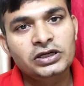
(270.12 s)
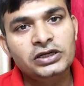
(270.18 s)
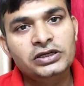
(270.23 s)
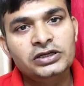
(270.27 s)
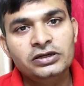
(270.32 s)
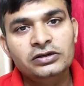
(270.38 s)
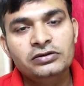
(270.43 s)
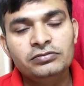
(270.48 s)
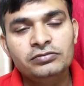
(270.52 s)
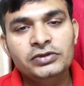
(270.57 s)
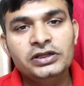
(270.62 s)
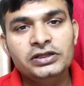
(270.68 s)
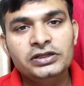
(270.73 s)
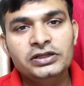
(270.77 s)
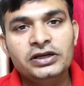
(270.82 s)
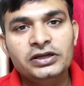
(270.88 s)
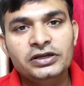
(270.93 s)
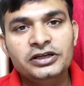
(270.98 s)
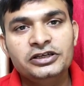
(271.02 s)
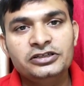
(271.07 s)
चलिए
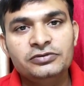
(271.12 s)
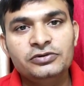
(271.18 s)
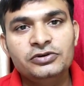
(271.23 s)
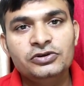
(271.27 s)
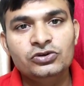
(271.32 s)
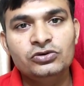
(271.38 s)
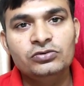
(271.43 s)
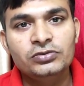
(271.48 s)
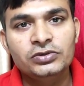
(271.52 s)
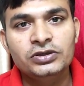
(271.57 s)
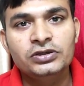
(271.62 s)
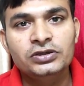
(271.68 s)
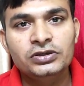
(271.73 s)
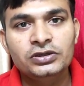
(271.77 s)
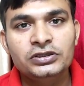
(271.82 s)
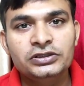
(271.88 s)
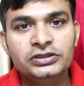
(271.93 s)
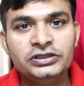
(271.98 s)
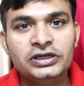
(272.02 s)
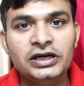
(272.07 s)
मिलते हैं नेक्स्ट वीडियो में
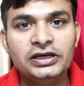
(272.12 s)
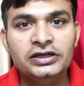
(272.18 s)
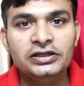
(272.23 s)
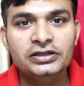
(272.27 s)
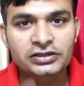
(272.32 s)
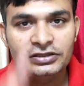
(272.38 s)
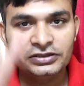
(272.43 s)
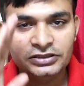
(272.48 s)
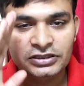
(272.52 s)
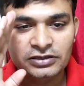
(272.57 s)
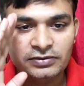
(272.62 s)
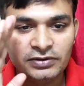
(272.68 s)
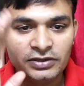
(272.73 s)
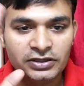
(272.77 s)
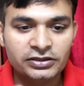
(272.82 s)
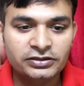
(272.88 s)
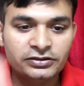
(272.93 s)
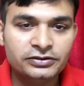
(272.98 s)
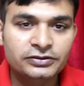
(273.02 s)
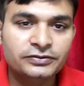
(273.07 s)
जय हिंद जय
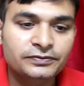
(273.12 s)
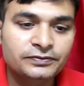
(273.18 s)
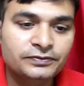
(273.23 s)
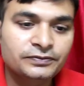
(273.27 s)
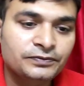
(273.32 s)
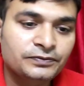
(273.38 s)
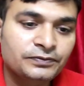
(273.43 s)
भारत